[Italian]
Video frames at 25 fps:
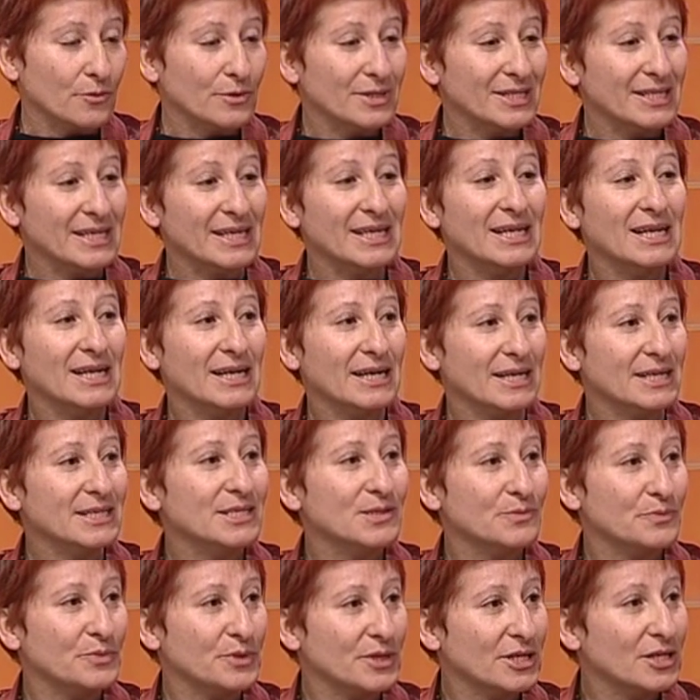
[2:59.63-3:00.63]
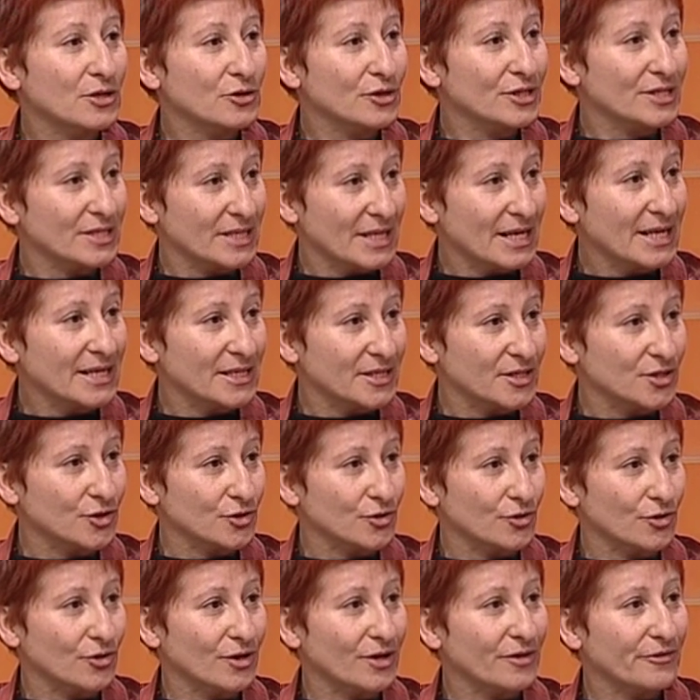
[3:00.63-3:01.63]
quindi il respiro
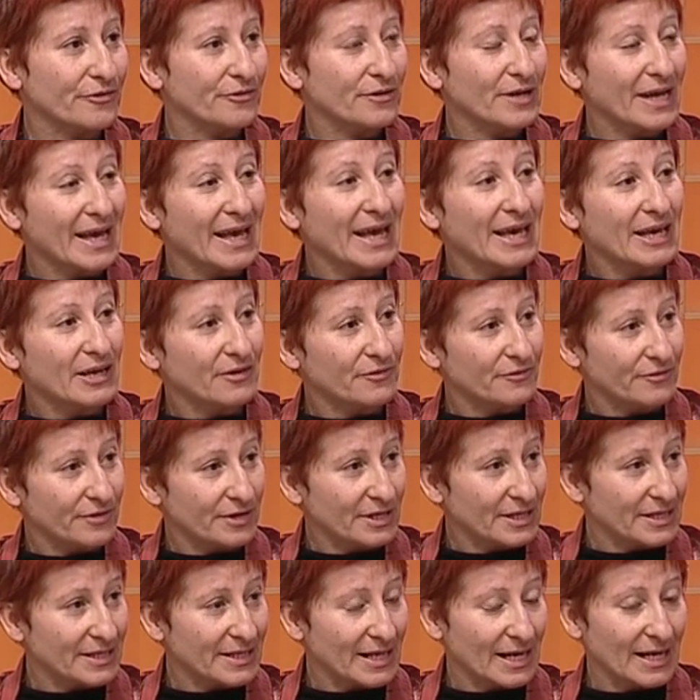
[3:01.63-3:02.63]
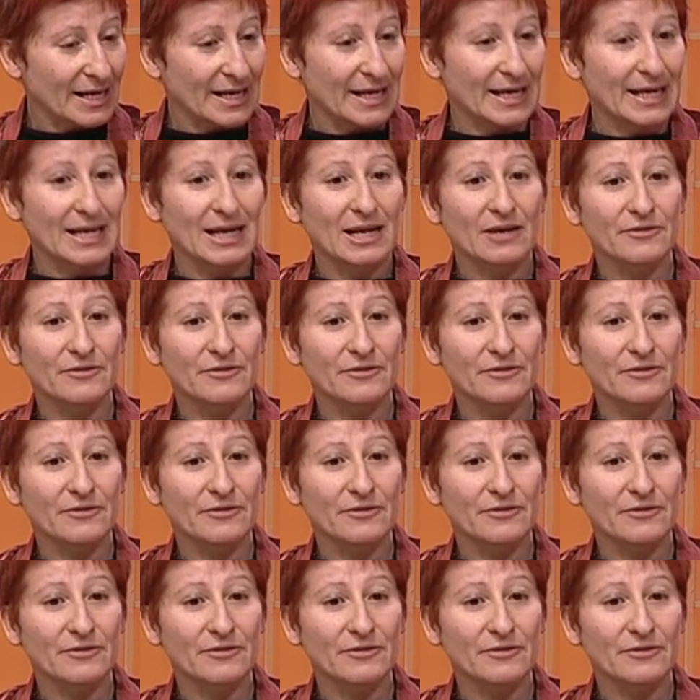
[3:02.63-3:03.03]
stesso è vita e